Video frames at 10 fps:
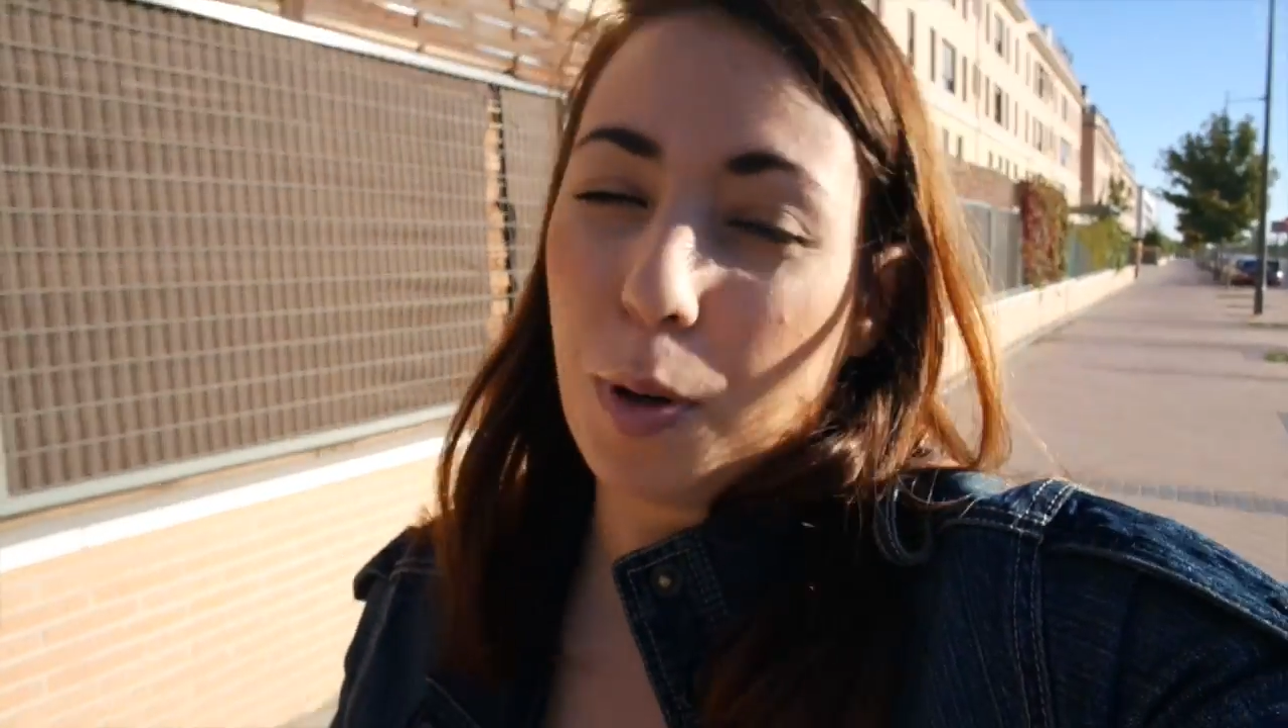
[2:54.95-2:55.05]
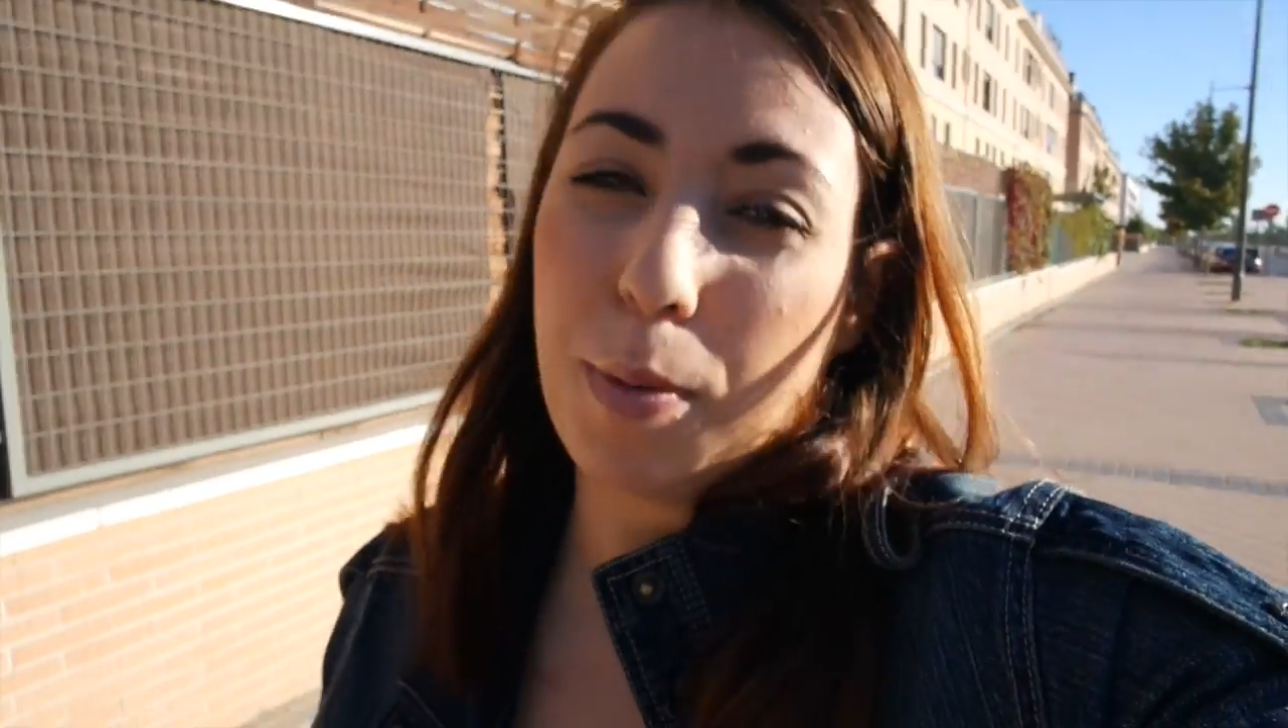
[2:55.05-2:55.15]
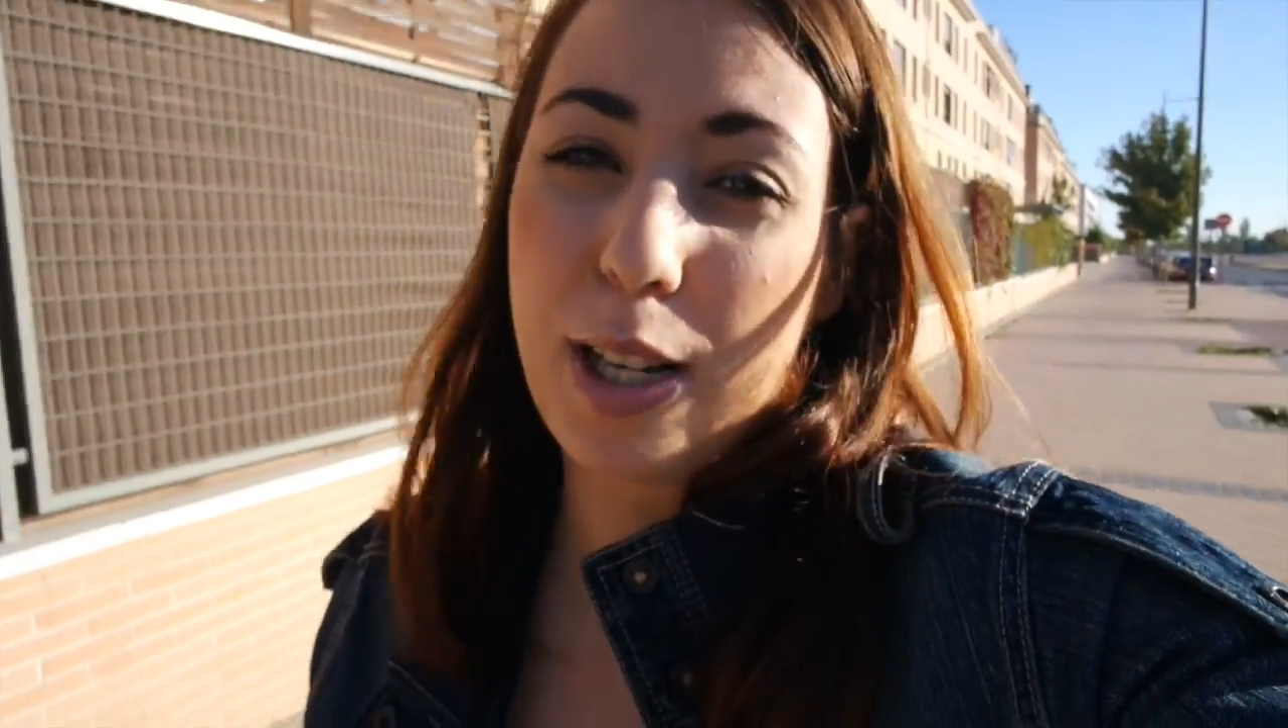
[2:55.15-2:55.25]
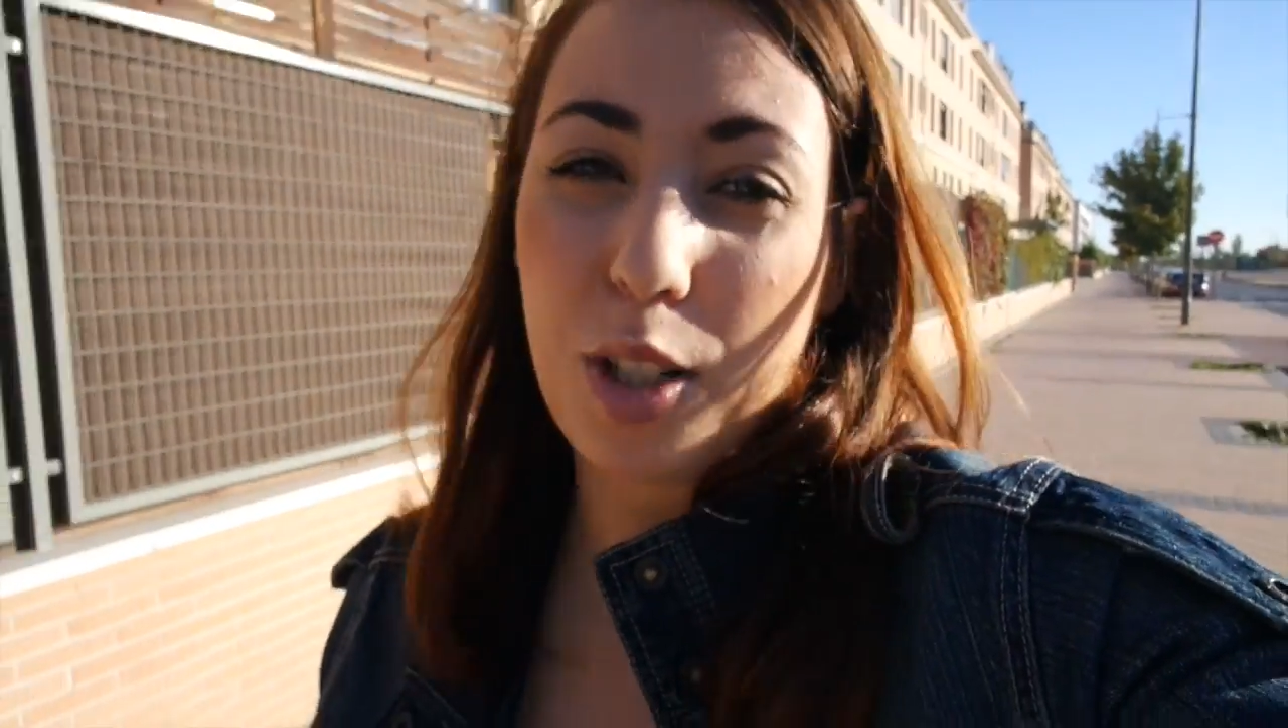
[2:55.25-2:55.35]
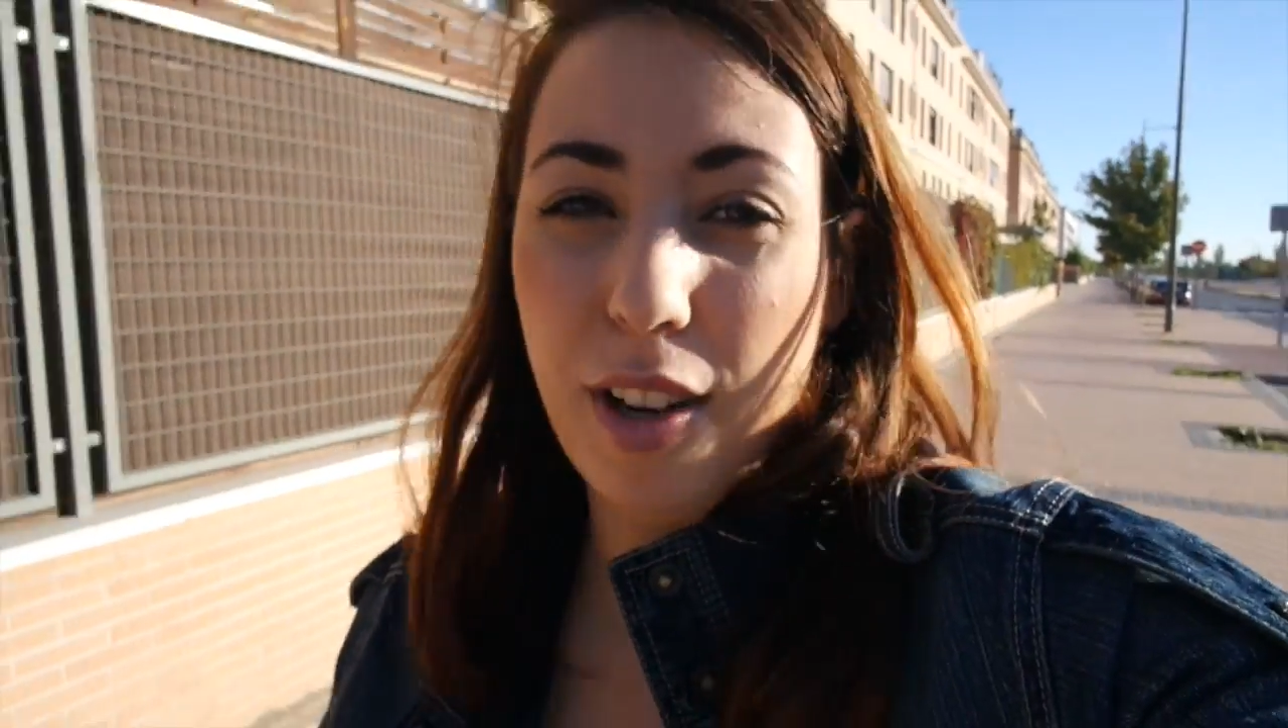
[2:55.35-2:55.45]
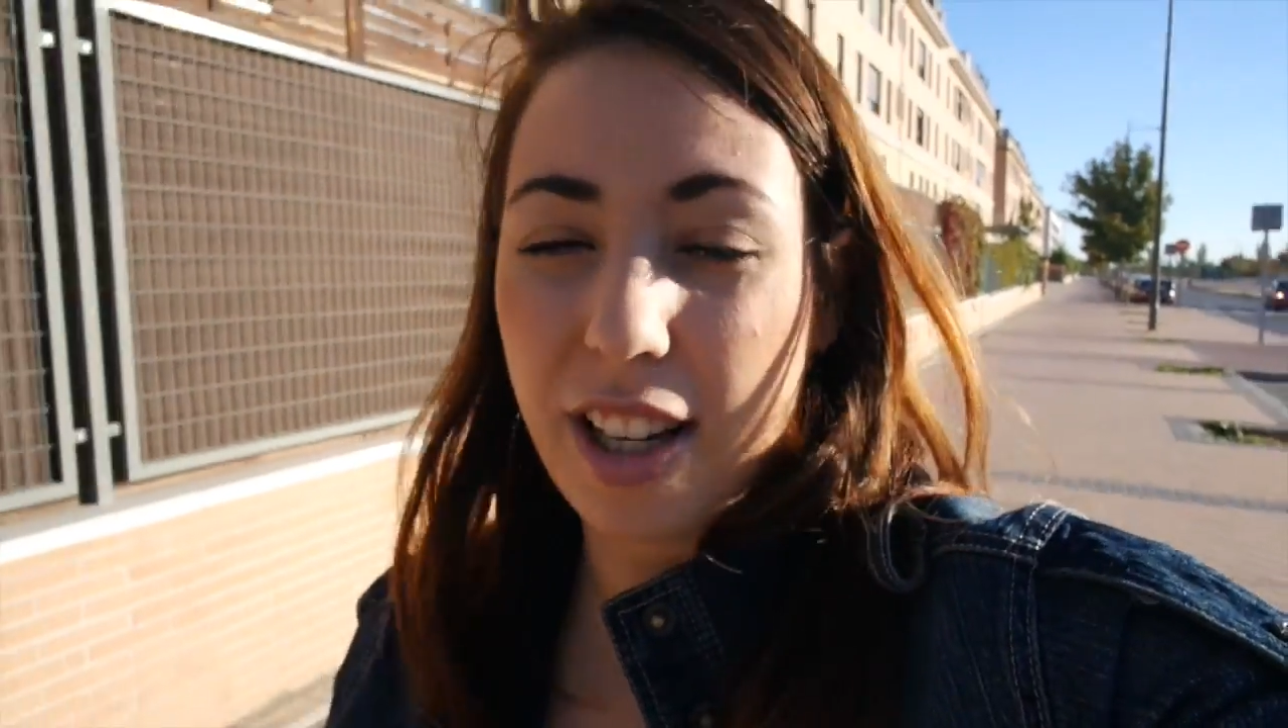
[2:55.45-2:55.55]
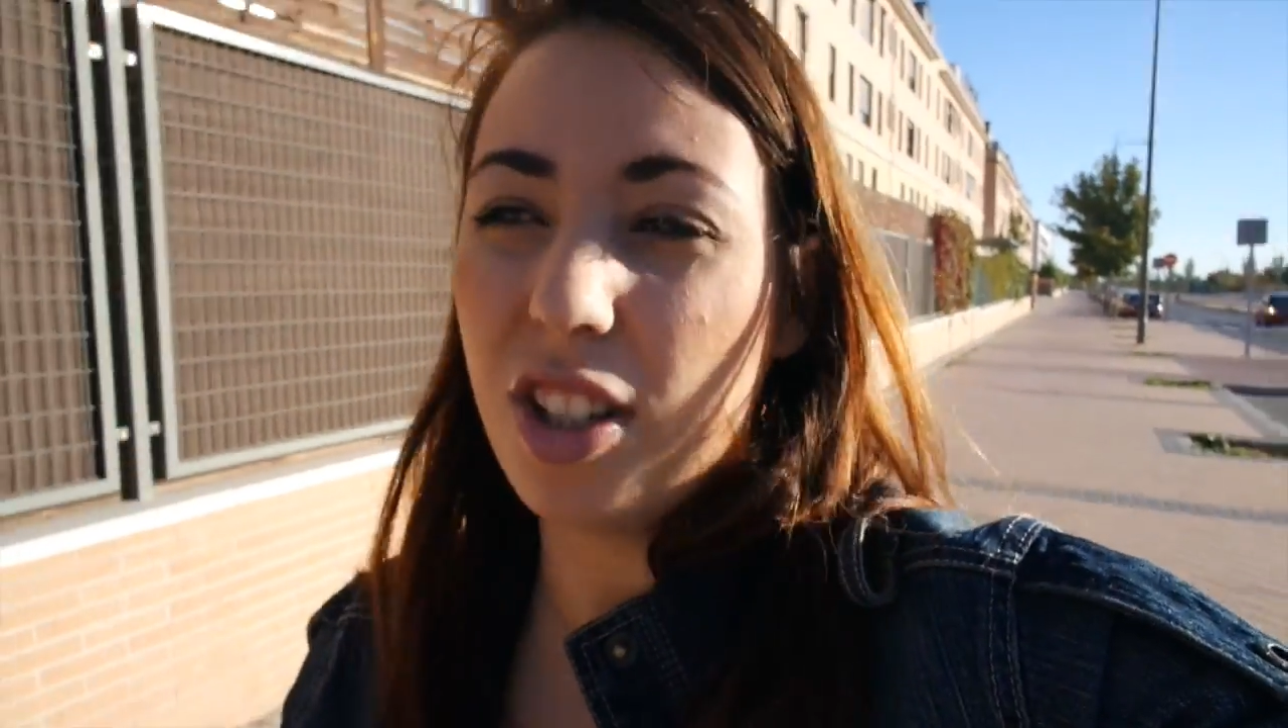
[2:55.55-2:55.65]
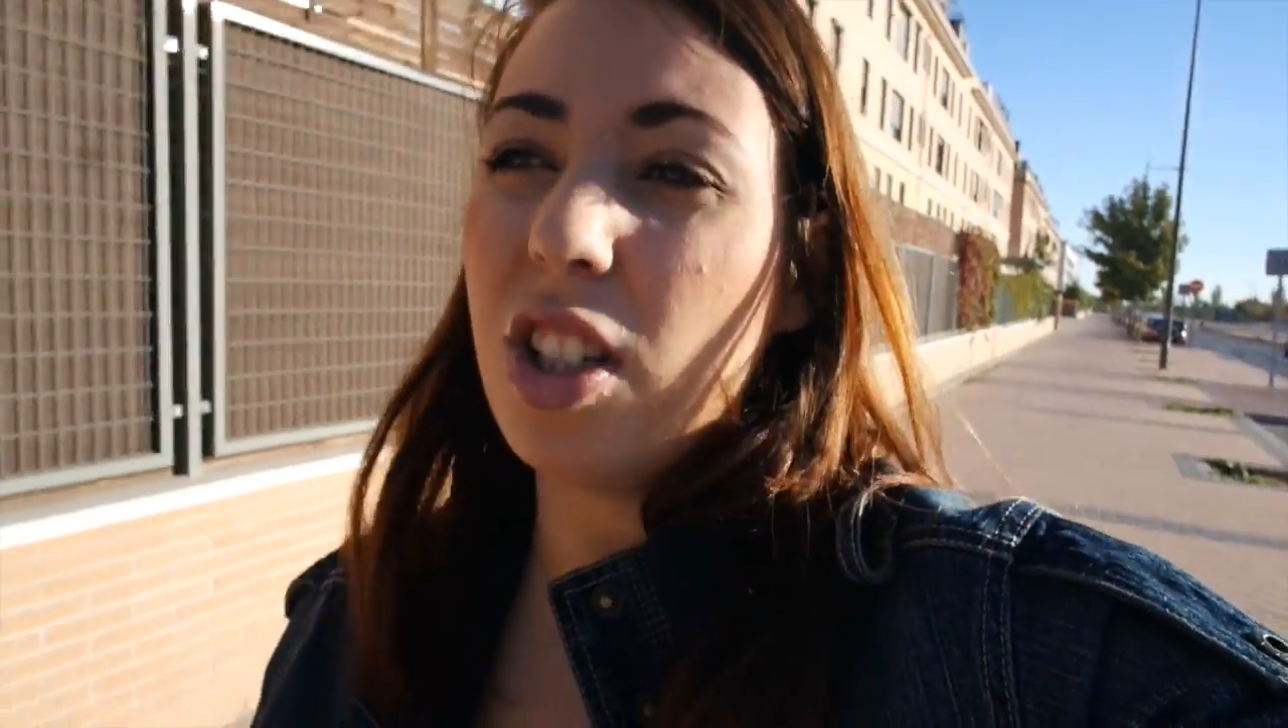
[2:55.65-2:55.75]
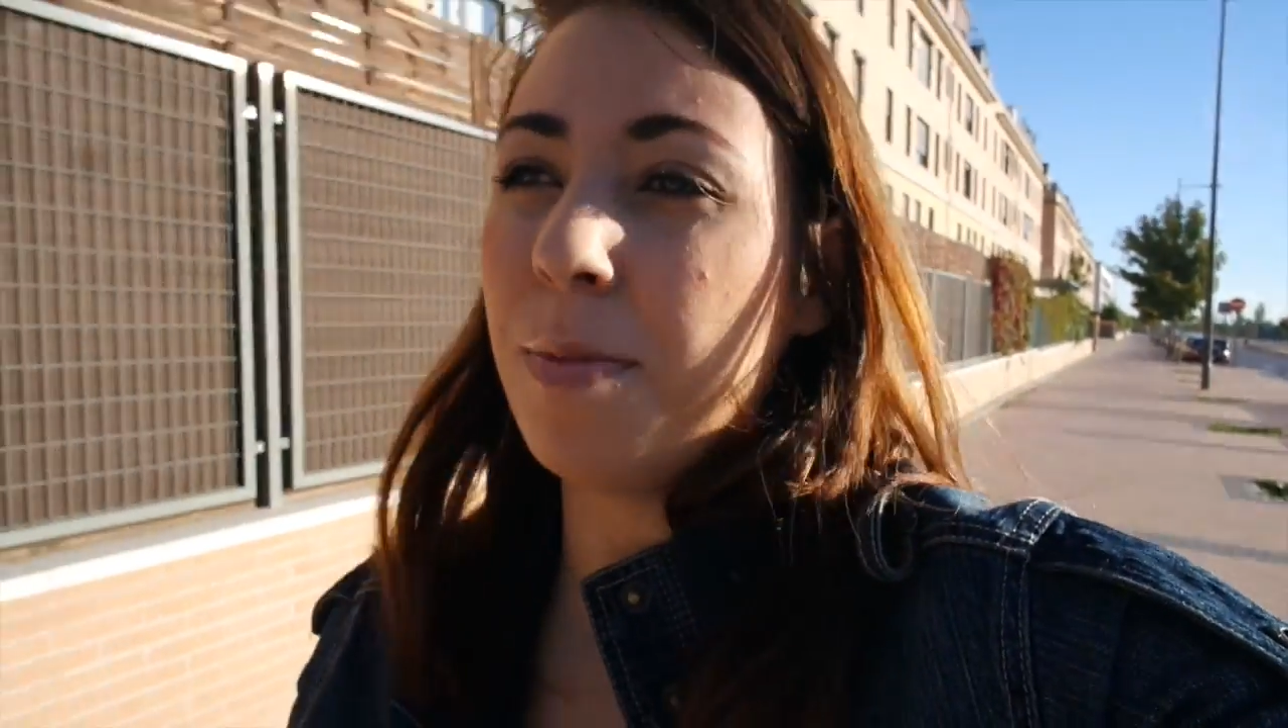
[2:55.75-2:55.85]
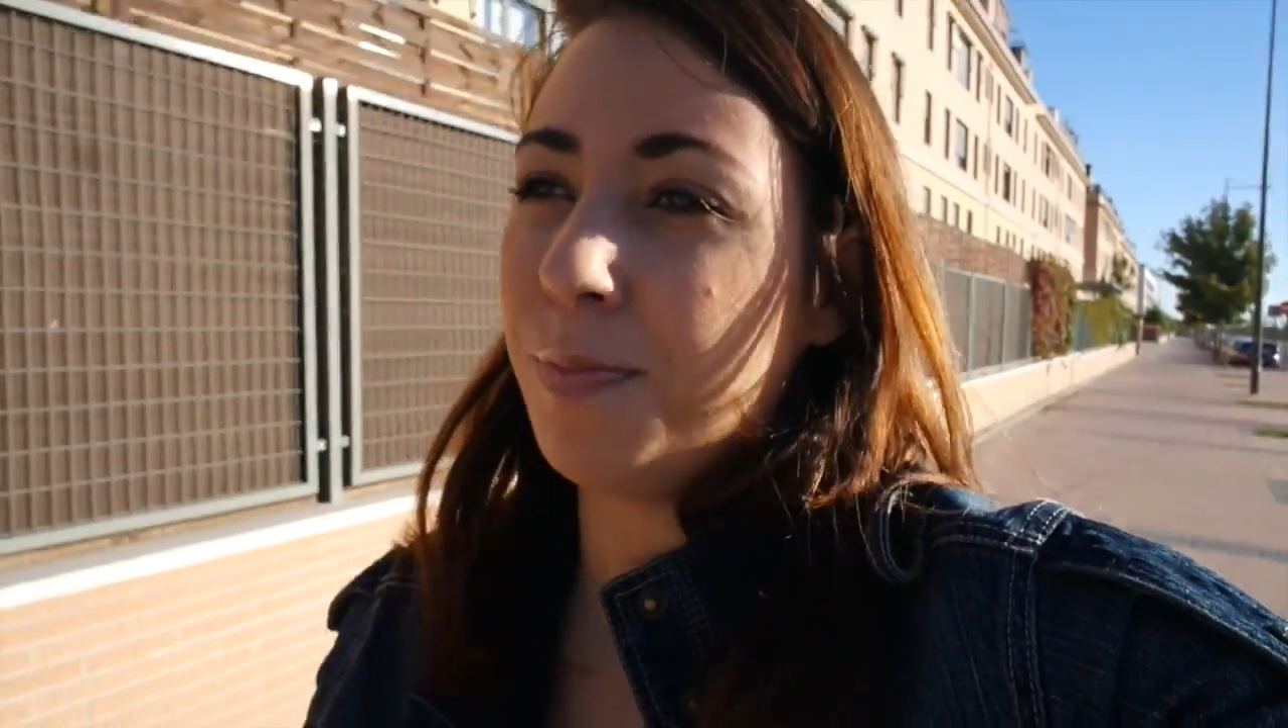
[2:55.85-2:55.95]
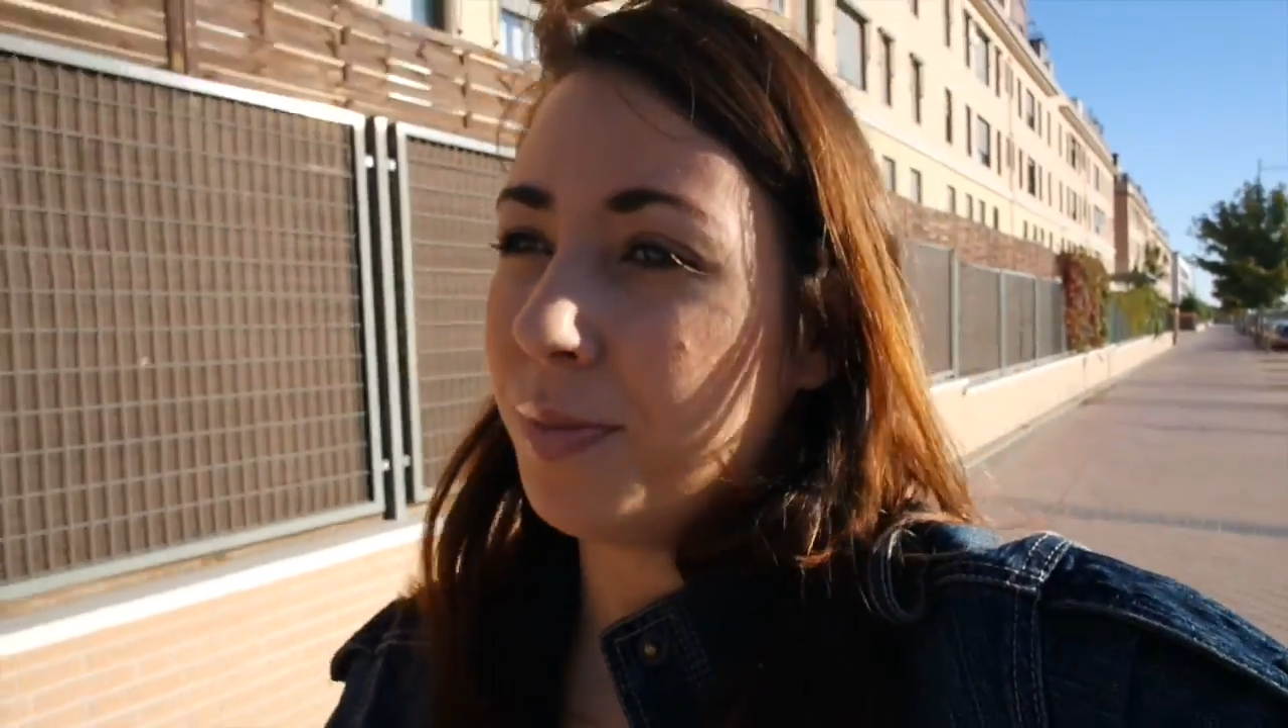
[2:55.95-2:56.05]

mis sueños,